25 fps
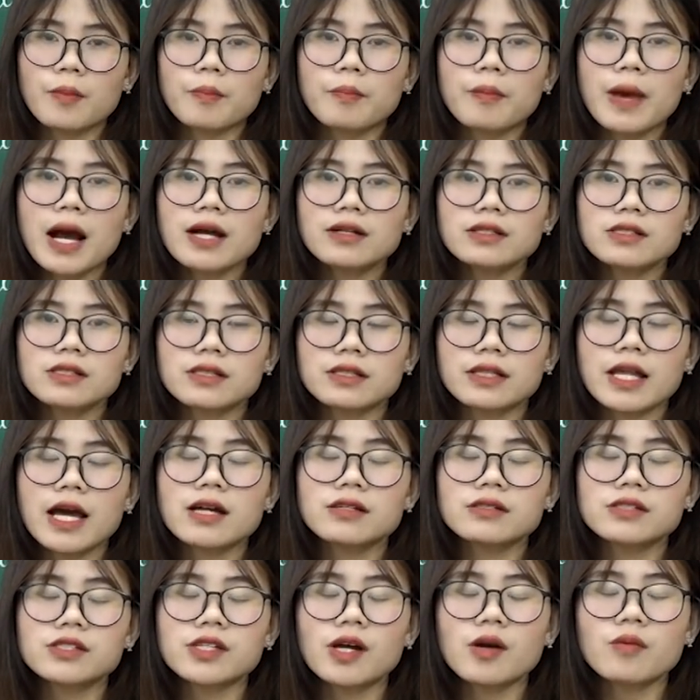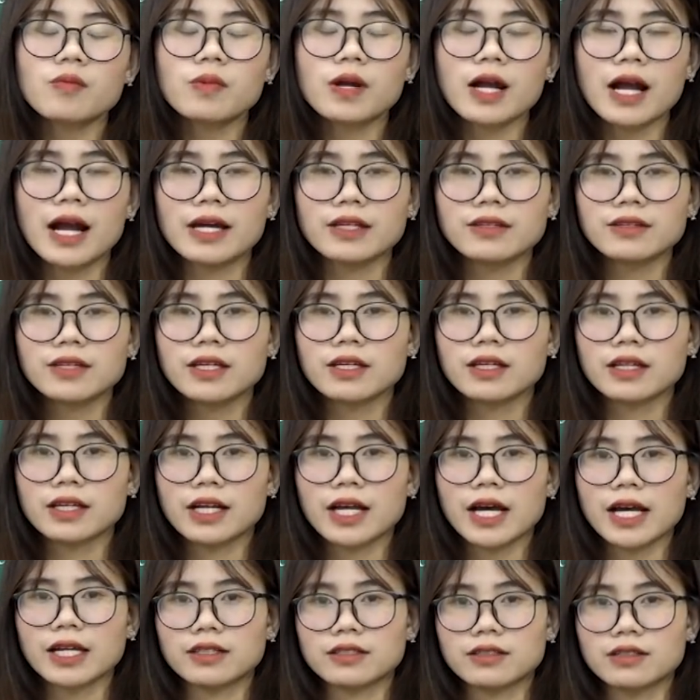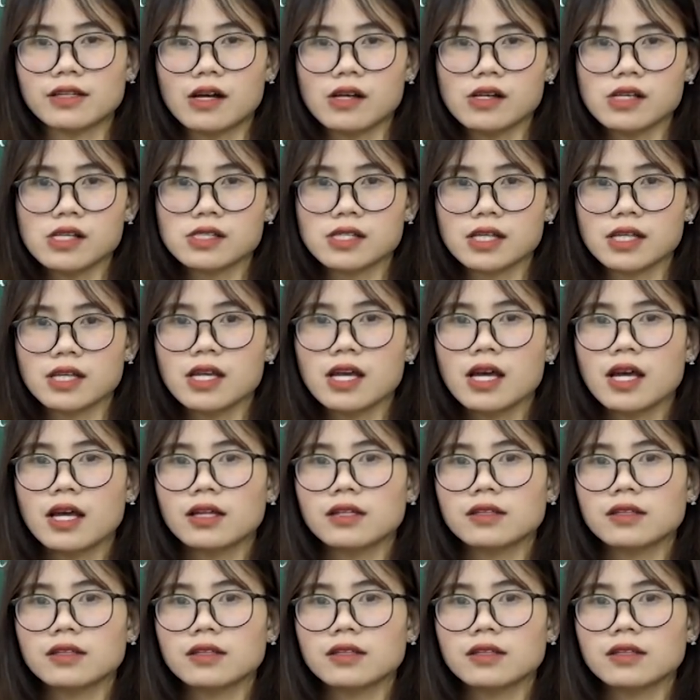bác đang trong cái tình cảnh đó là gì